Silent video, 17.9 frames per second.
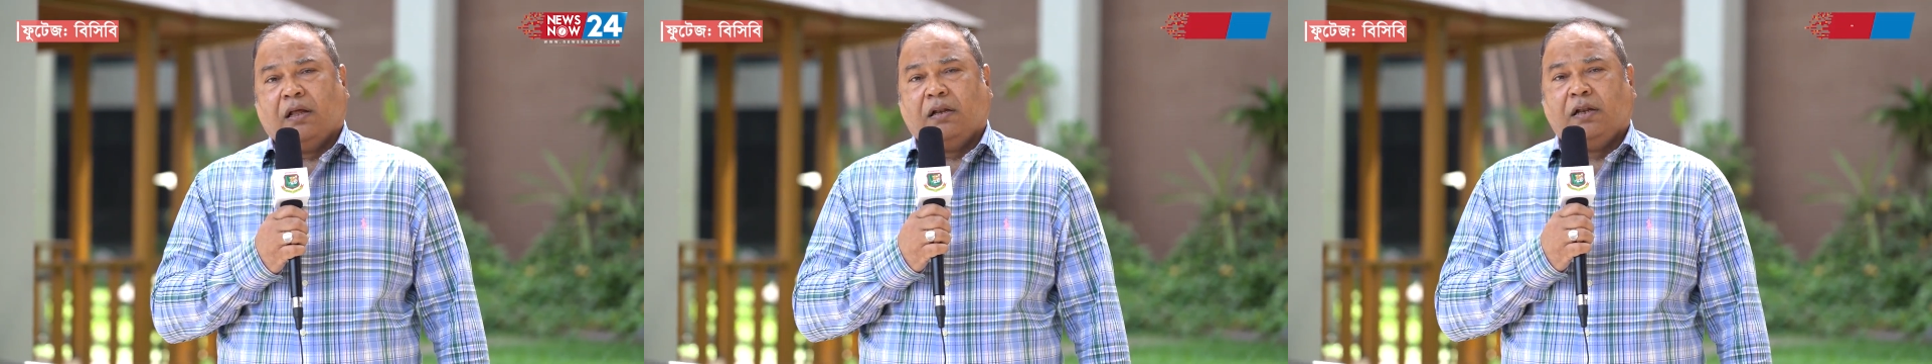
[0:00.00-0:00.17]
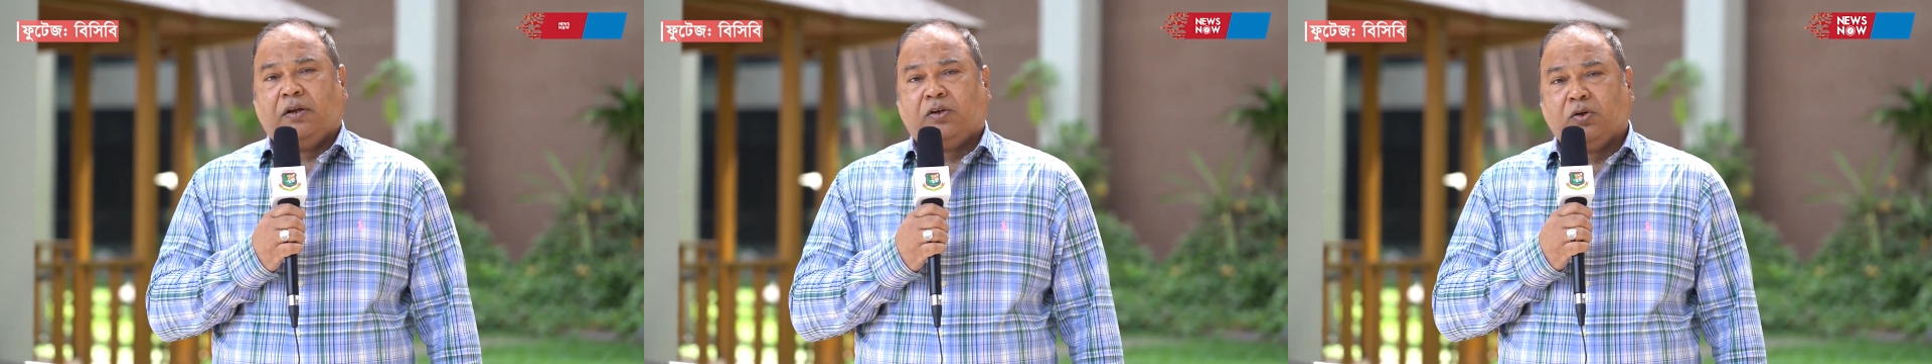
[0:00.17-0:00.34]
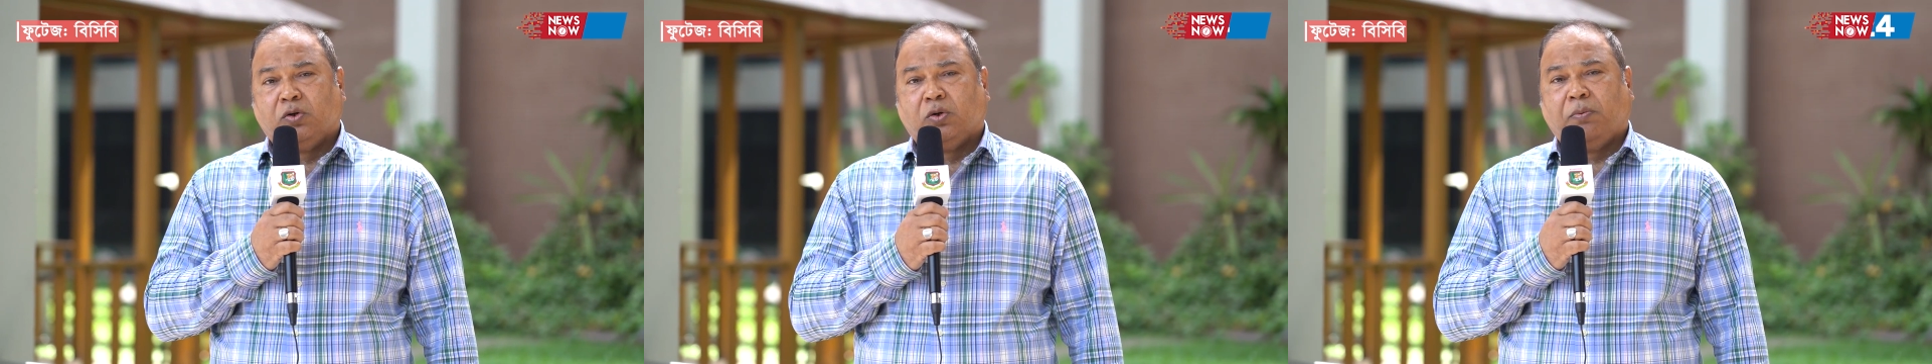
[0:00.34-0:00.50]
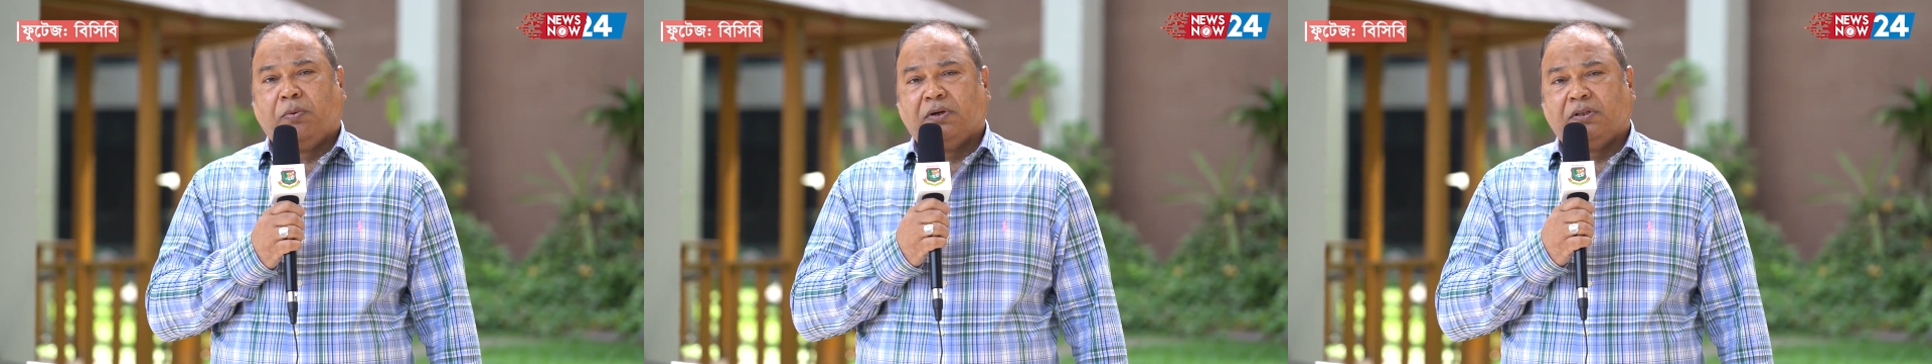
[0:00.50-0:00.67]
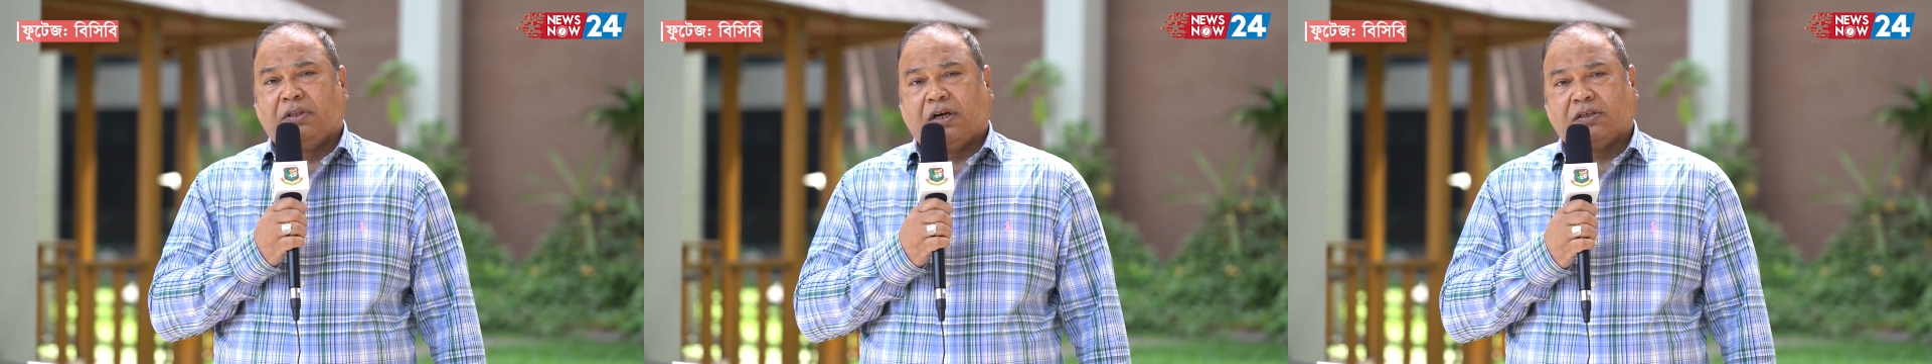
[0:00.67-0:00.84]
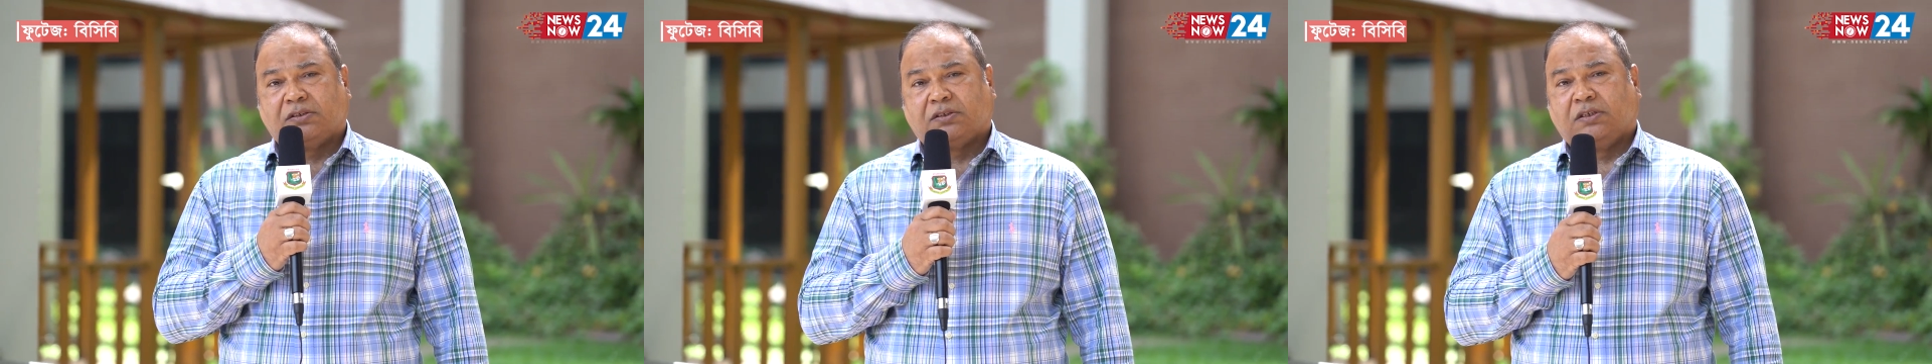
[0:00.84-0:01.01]
লিটন কুমার
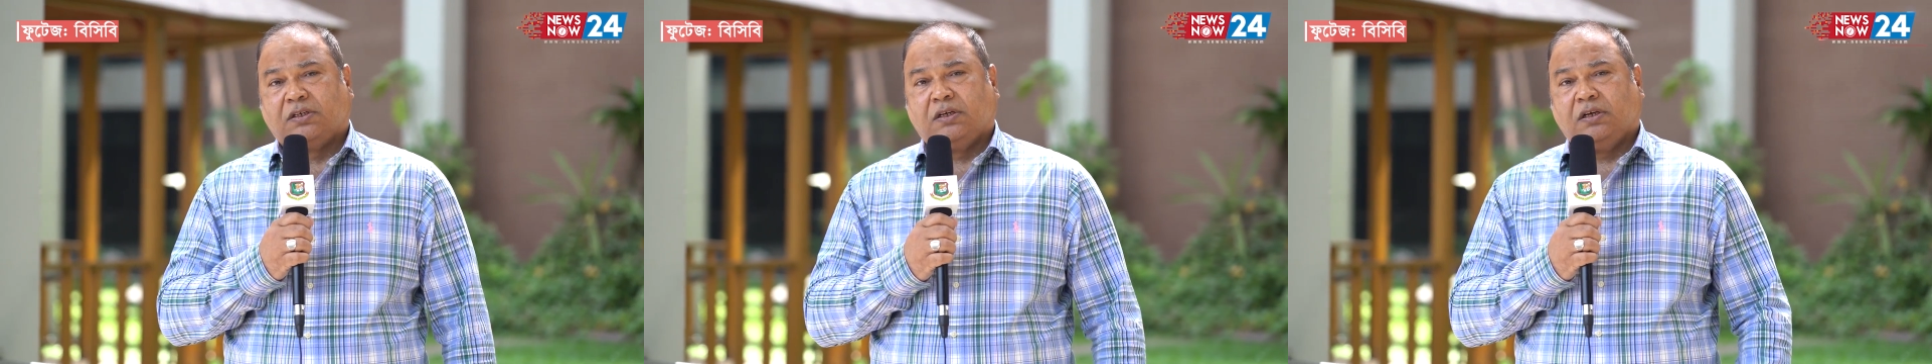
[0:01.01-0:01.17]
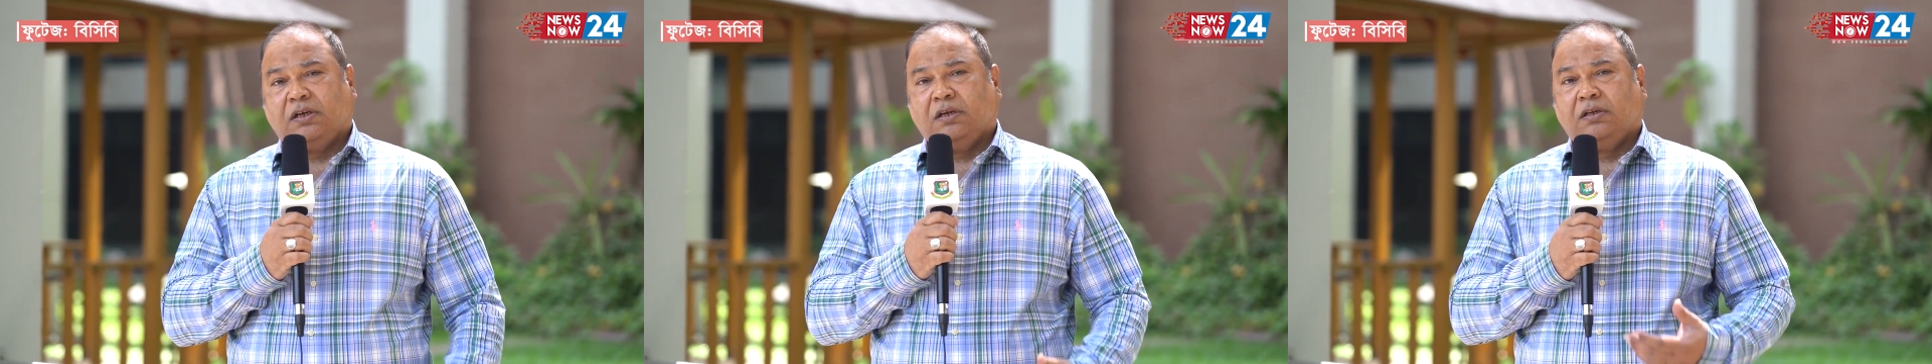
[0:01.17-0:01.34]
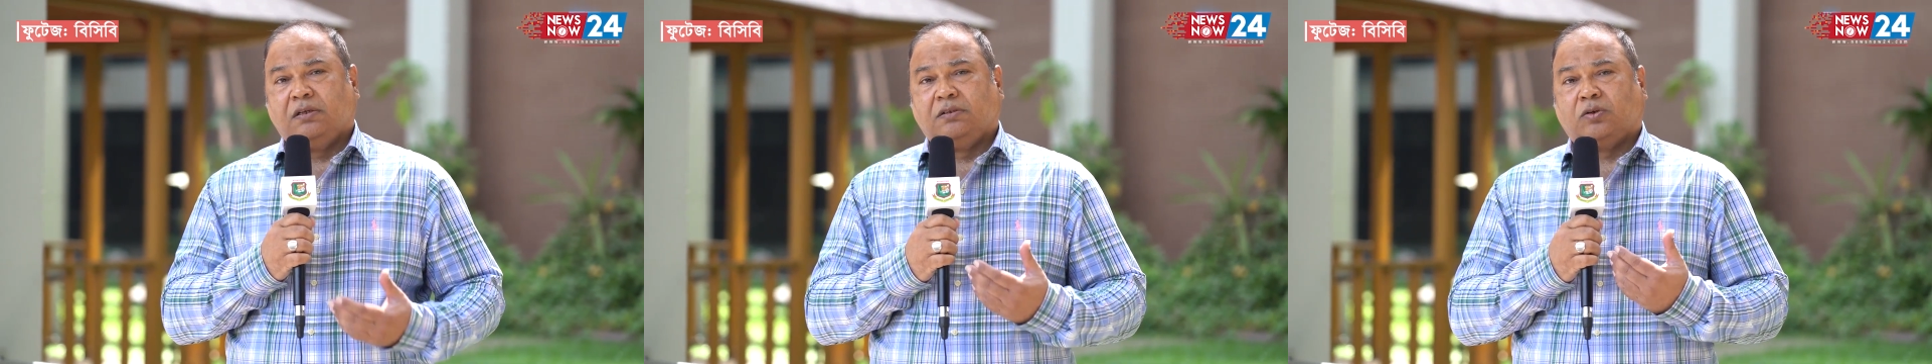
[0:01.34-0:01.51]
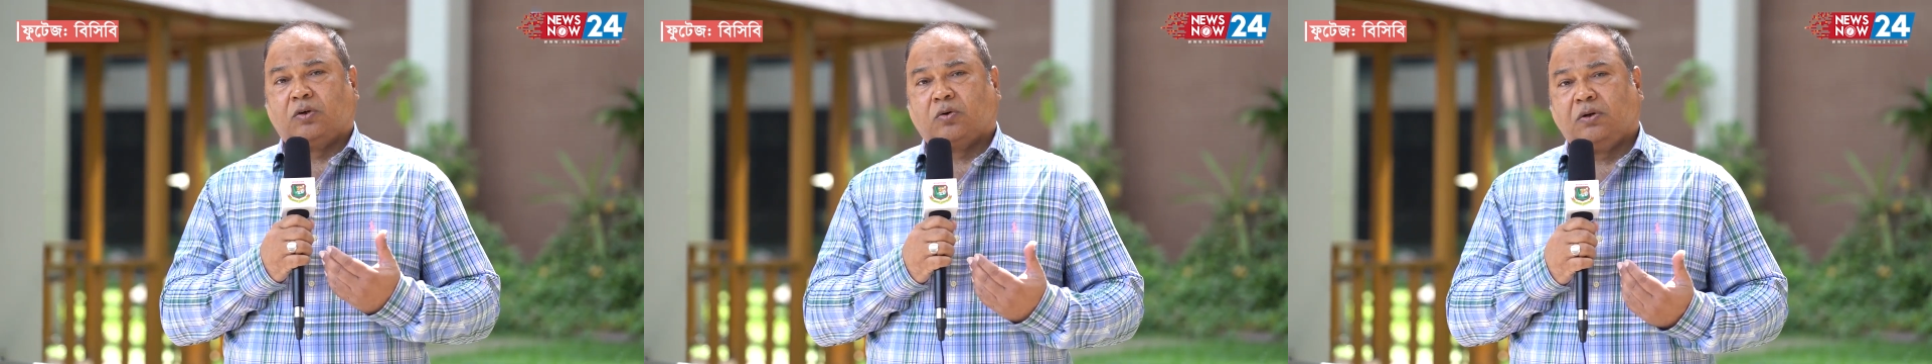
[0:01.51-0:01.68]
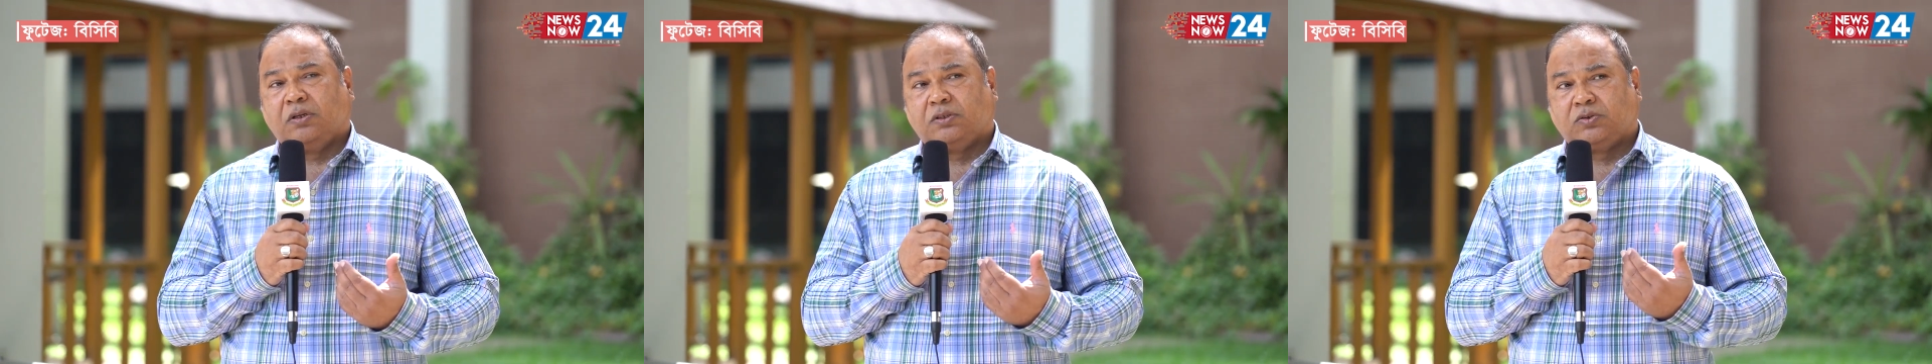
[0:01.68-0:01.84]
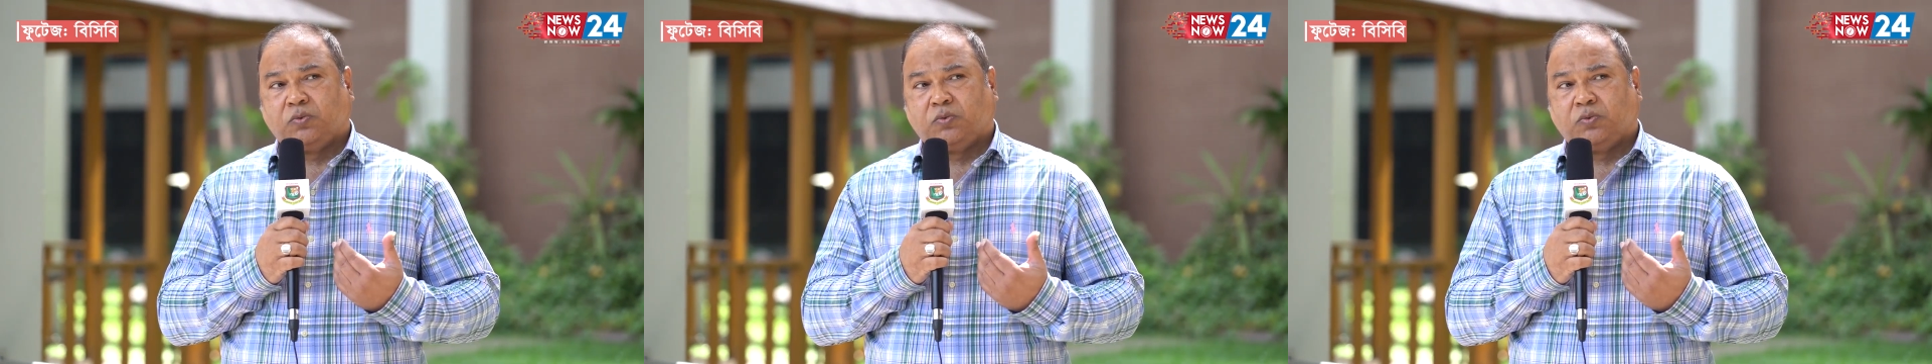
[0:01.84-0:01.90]
দাসকে যখন